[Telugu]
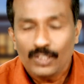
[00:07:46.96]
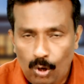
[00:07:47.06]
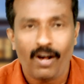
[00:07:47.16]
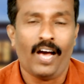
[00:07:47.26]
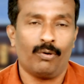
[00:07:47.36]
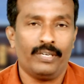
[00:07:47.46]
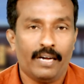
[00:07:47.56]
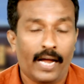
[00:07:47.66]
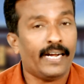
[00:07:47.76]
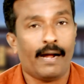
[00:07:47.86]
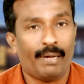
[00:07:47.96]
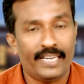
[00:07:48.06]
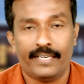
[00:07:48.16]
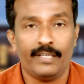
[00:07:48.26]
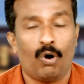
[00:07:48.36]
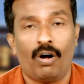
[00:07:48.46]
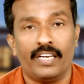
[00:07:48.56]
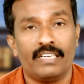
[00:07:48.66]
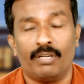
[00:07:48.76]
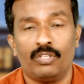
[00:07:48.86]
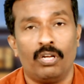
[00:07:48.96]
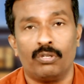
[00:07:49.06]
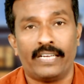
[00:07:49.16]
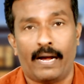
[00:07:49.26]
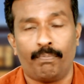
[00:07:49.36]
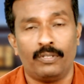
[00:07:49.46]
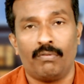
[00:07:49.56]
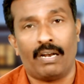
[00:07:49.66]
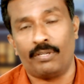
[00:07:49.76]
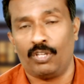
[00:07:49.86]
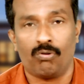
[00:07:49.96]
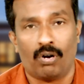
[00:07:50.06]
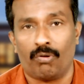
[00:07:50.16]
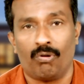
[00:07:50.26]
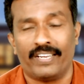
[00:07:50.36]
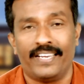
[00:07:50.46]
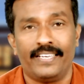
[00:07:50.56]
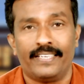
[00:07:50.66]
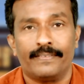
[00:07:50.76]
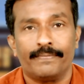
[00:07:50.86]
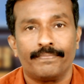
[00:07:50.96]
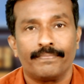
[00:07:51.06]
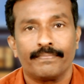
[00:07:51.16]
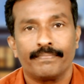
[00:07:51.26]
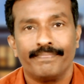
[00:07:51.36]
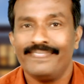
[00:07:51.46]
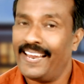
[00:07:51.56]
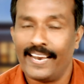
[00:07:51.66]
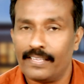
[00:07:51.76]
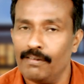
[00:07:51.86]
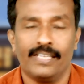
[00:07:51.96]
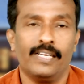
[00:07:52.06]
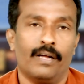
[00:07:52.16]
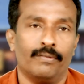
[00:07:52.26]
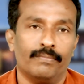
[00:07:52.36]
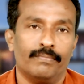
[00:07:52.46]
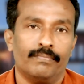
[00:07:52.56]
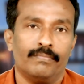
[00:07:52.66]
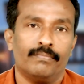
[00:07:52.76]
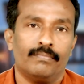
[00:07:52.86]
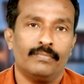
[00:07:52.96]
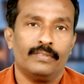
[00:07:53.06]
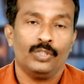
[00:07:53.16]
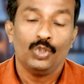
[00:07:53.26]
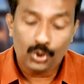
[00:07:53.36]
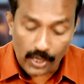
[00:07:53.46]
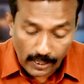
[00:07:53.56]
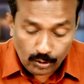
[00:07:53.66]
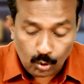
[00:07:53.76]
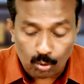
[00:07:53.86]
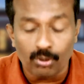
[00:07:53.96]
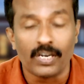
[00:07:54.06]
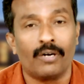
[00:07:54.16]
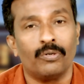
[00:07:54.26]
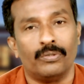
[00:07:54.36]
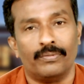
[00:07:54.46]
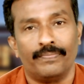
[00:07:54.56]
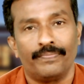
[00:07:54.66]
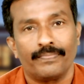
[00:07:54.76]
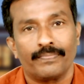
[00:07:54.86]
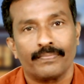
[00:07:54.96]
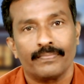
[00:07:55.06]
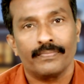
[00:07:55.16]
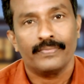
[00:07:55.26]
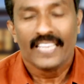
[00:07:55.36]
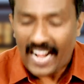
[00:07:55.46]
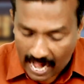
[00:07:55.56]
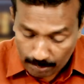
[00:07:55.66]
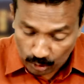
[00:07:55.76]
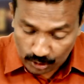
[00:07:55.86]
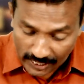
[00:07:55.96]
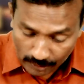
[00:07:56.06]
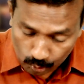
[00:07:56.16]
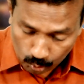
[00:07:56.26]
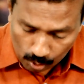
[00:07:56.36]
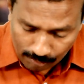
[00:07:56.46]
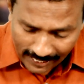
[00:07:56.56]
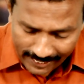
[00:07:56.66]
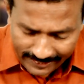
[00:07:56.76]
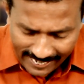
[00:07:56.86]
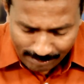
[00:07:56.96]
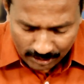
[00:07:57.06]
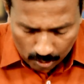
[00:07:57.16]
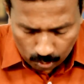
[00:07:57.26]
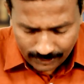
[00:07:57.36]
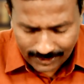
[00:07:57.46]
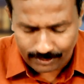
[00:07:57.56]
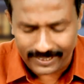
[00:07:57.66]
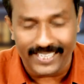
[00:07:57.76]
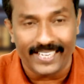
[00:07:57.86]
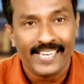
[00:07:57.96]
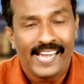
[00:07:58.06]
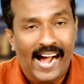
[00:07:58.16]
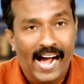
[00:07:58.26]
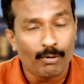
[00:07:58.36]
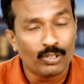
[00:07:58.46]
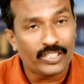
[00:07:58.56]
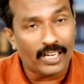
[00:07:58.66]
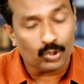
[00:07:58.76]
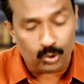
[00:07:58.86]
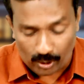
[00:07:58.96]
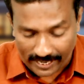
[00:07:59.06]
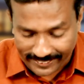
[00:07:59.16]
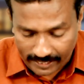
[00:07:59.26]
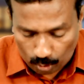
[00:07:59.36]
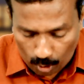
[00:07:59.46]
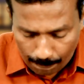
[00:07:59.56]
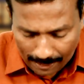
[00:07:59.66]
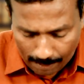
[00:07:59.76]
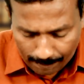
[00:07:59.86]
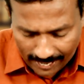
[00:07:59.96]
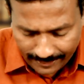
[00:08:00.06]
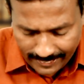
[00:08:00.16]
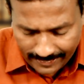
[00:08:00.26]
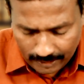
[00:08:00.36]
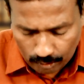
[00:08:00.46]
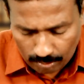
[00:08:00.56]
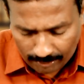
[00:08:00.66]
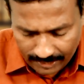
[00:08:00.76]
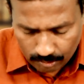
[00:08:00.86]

యోహానుడి అనగా మరియకి యోహానికి మధ్యలో ఏదో గ్యాప్ ఉంది వాళ్ళ మధ్యలో గొడవలు ఉన్నాయని దాని అర్థం అది కాదు చేర్చుకున్నాడు ఆమెను చేర్చుకోవడానికి ఆమె సహోదరి ఉంది ఆమెను చేర్చుకోవడానికి క్లోపా భార్య అయినటువంటి మరి